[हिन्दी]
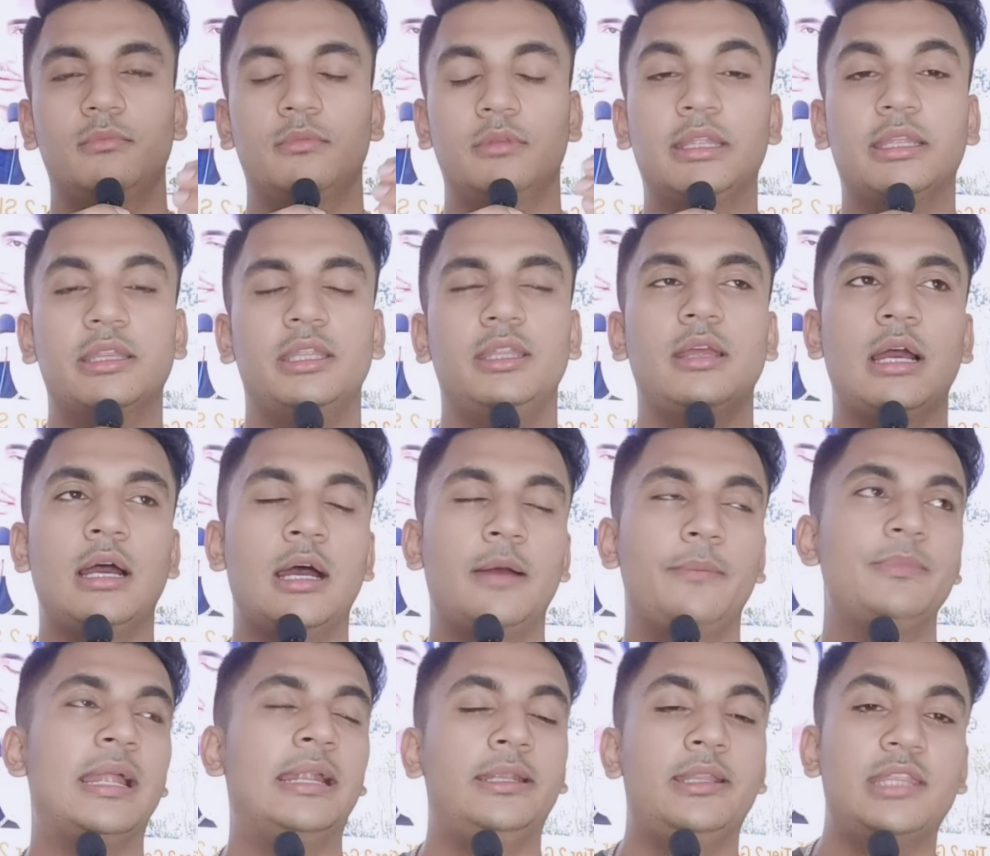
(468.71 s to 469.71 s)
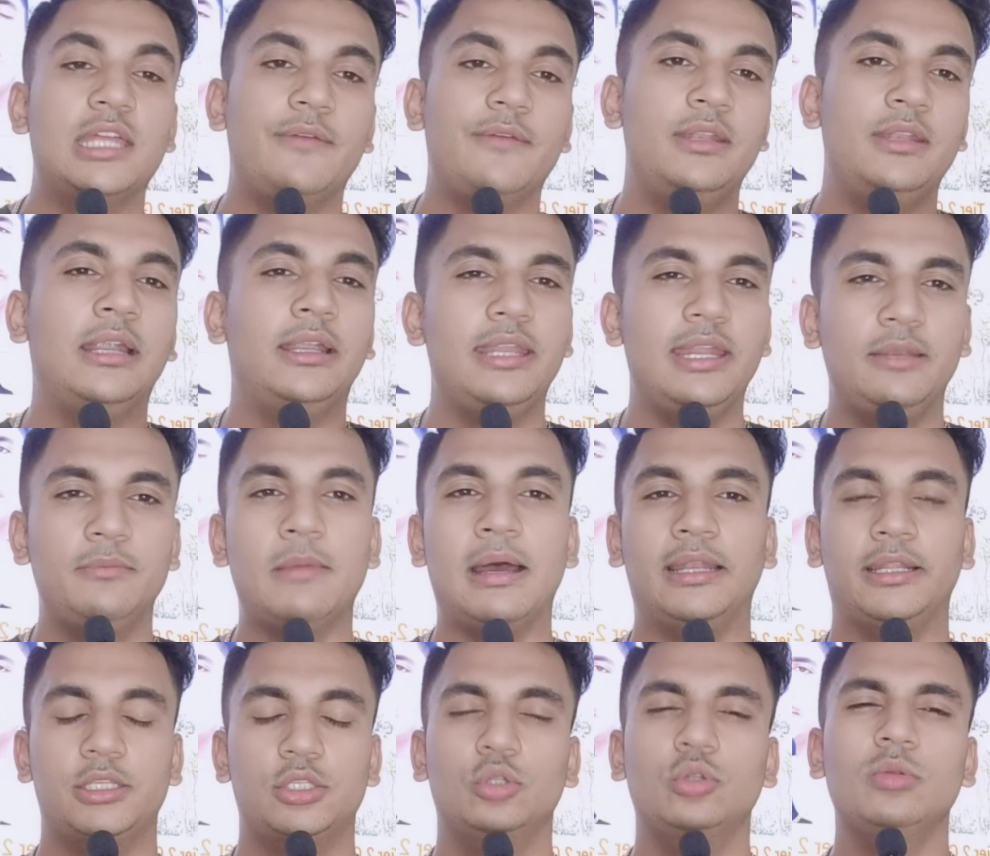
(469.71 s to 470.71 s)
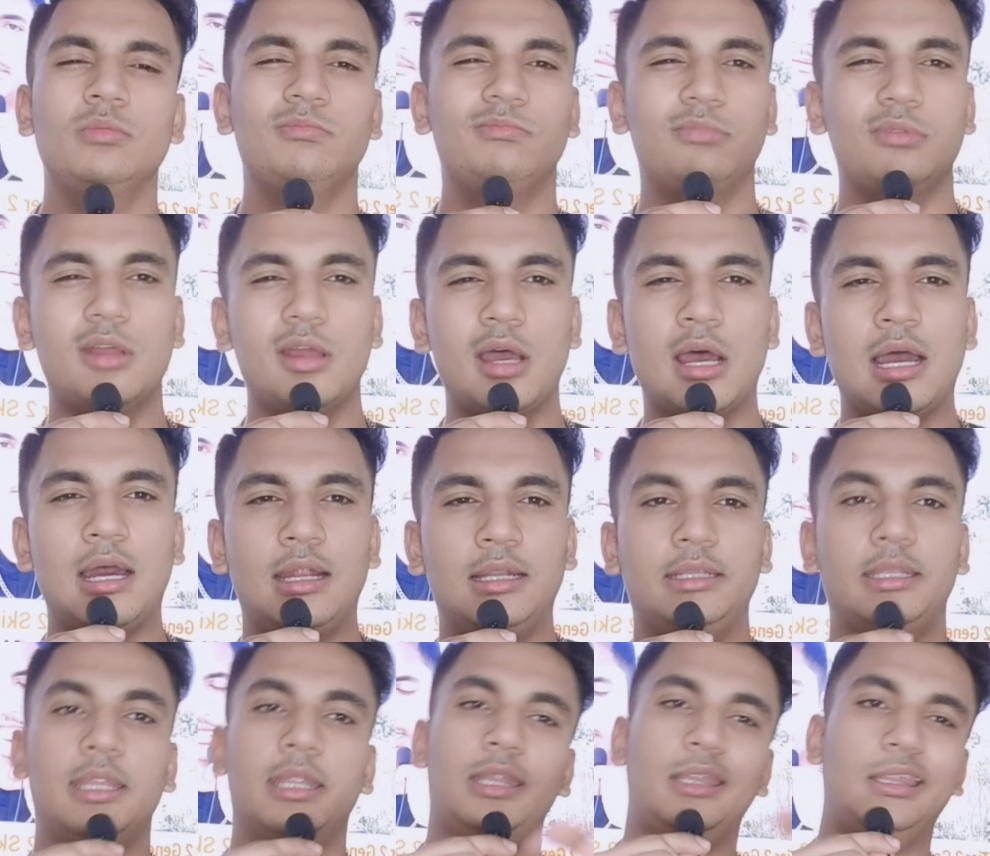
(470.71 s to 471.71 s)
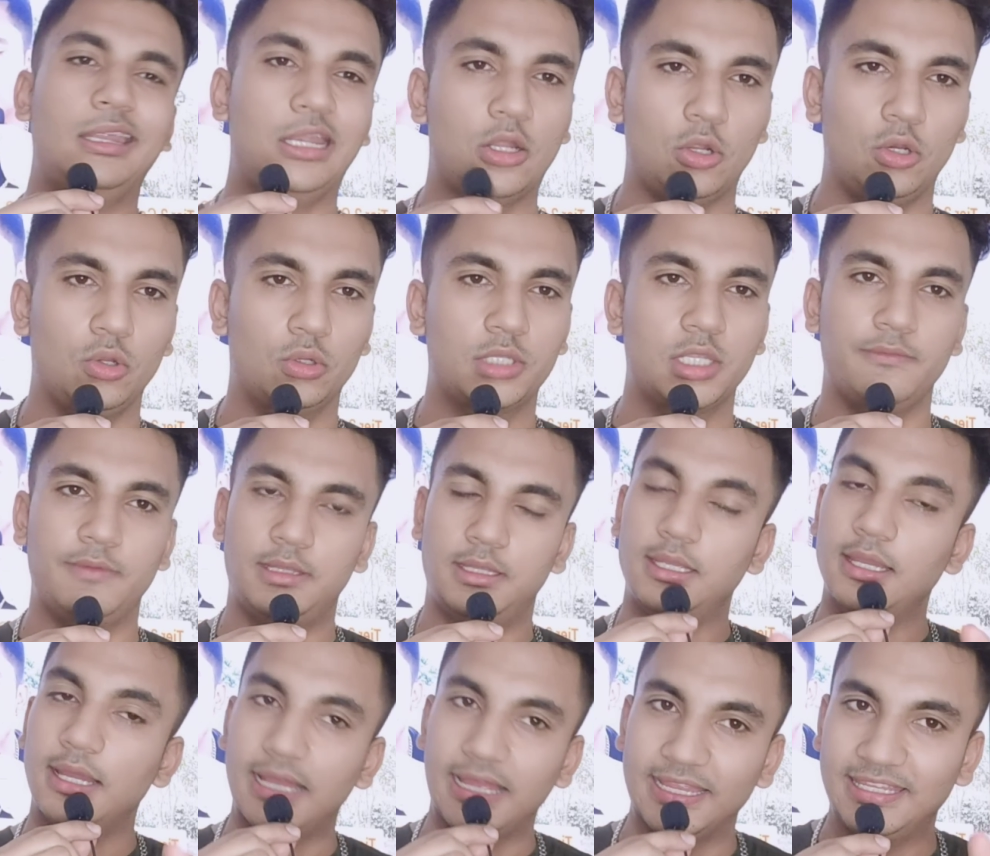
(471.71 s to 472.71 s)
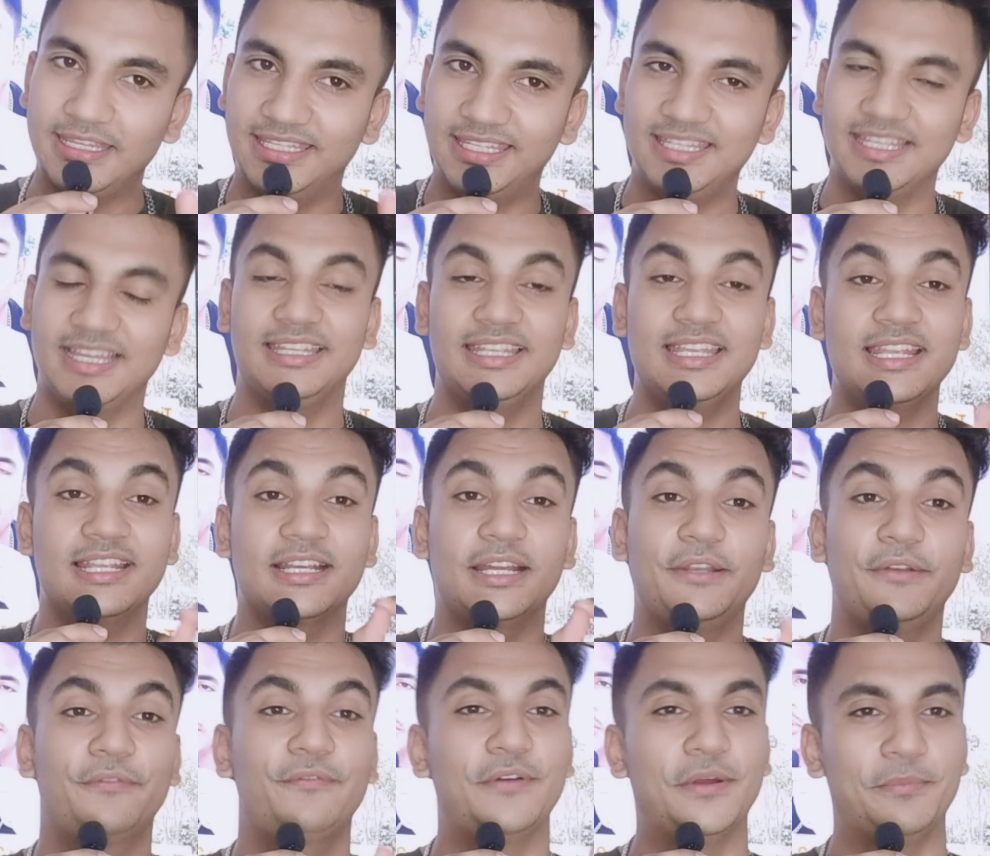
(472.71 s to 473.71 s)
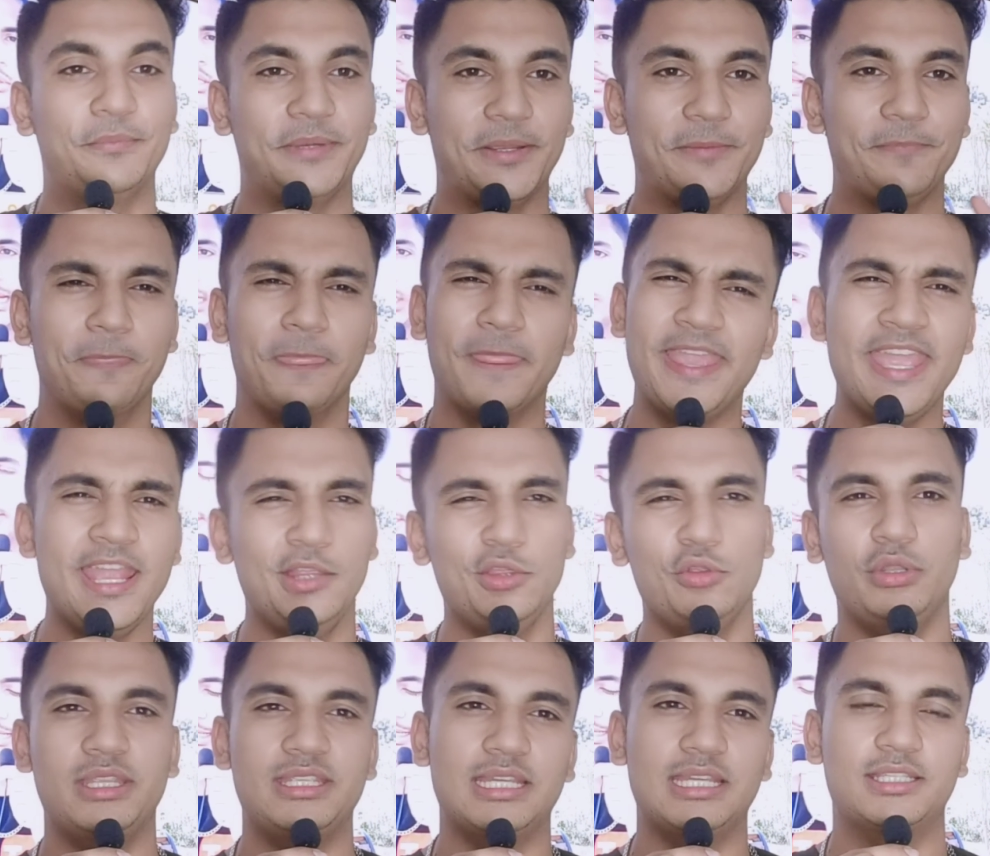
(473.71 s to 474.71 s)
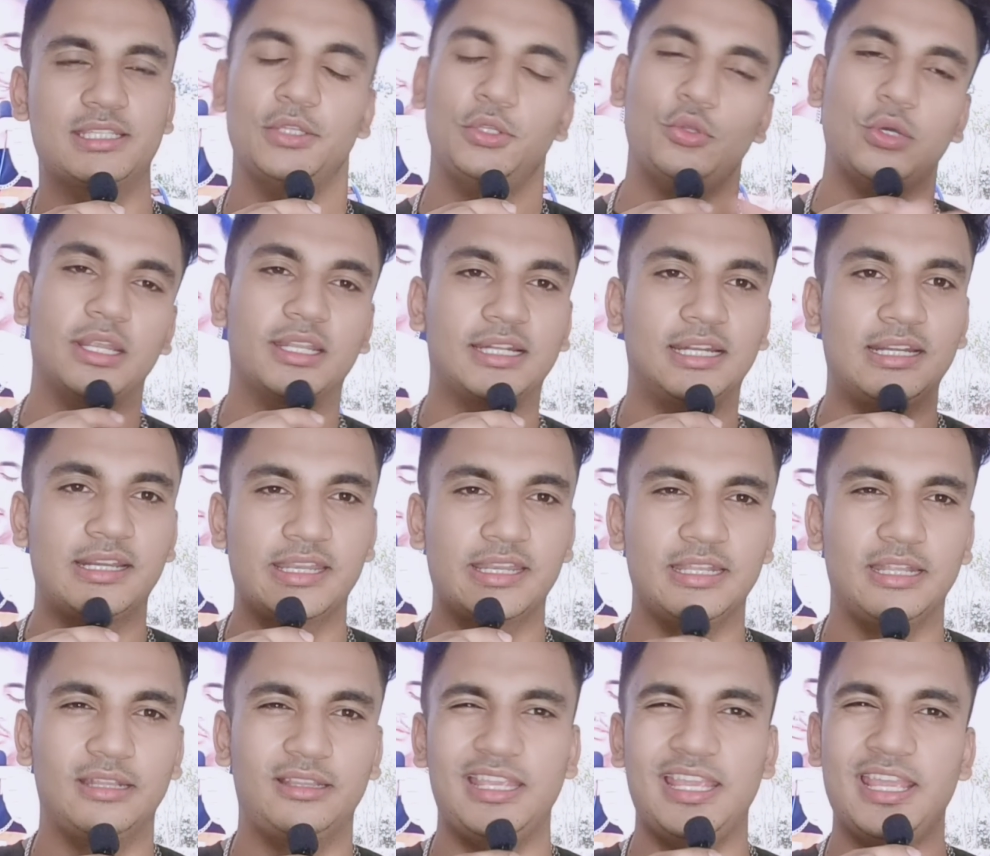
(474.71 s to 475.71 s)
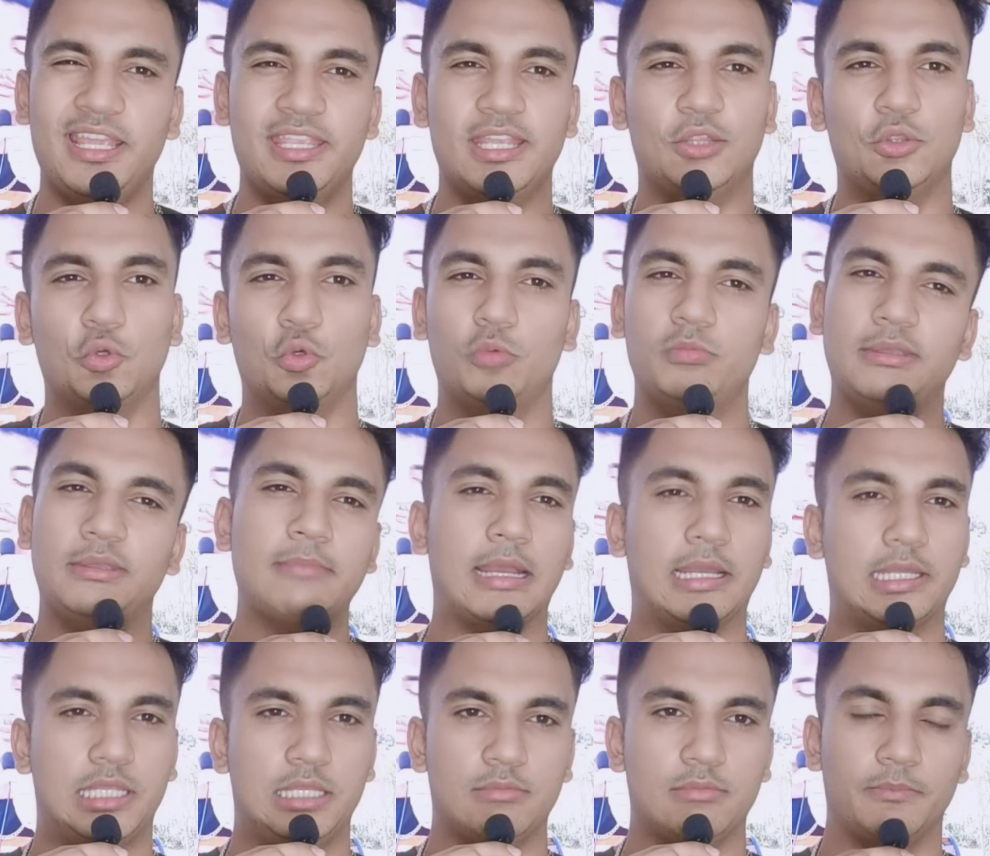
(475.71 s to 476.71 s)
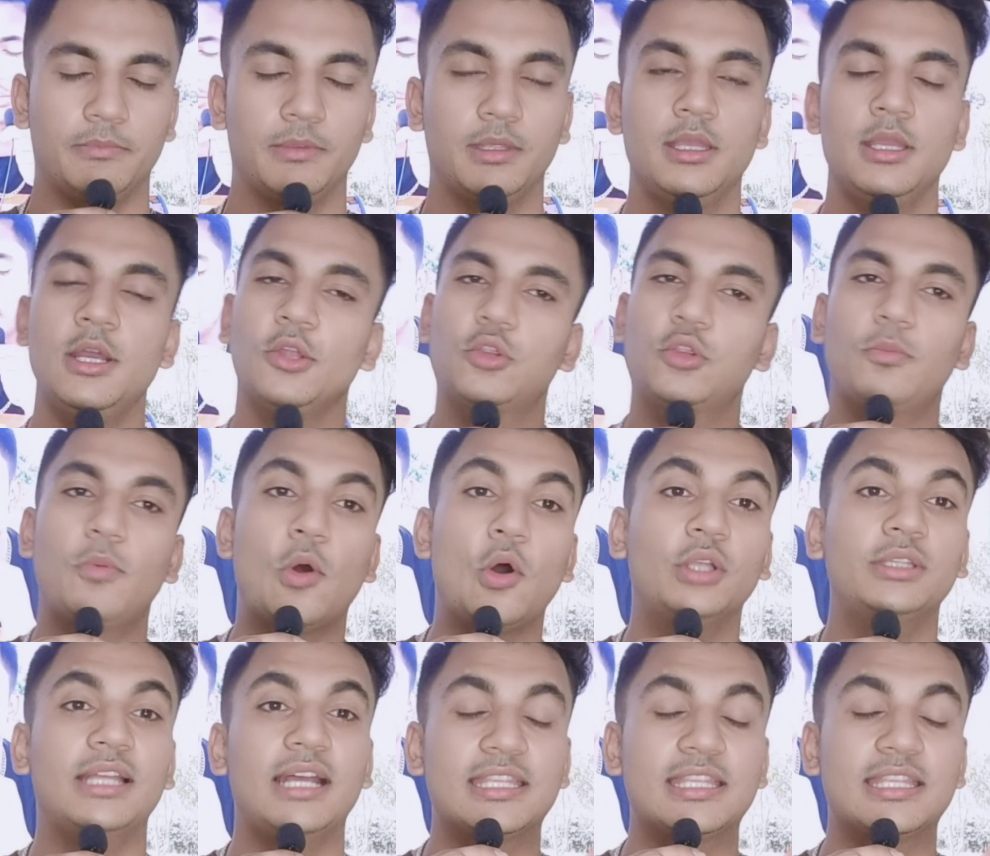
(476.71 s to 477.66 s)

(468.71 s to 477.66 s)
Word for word: जैसे आप 97 98 मान के चलो तो आठ या नौ लोग के वीज़े आएंगे ही आएंगे कन्फर्म है एक तो रिजेक्शन तो हर कंट्री देती है एक या दो तो, मैक्सिमम तो बहुत